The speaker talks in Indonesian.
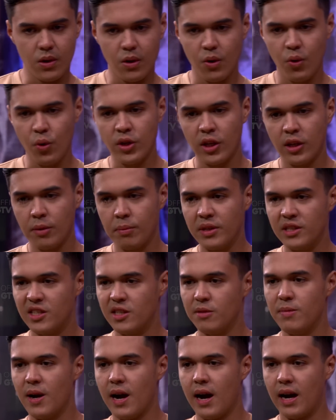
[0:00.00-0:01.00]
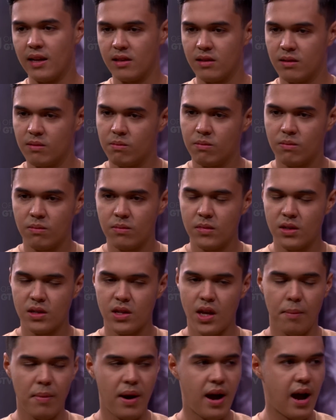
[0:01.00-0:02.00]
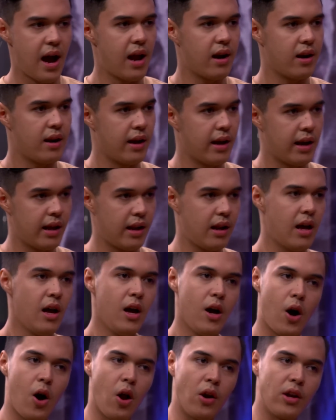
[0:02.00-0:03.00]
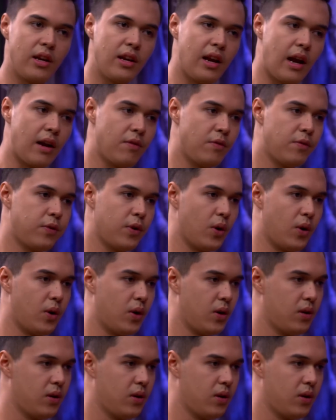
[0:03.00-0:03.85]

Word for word: Gue jadi benci banget sama Adel, Olin dan Flo.